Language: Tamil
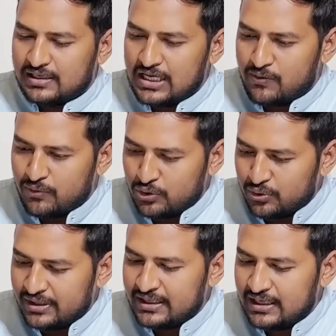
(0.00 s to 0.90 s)
இல்லை
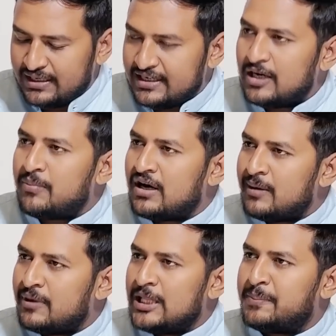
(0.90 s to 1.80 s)
அவங்களுடைய
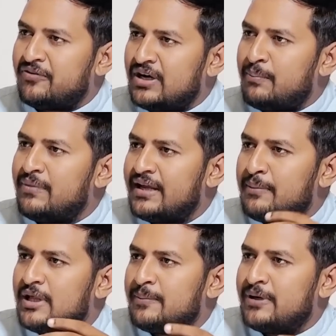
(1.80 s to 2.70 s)
இயல்பான மதிப்பை விட மிகை
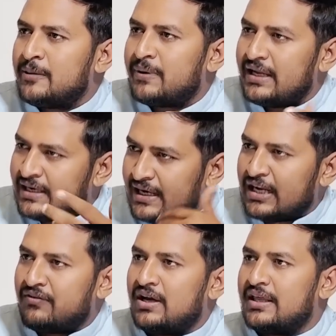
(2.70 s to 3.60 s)
மதிப்பீடு பண்ணி
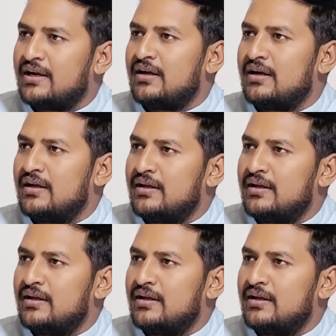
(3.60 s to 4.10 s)
கடனை வாங்கியிருக்காங்க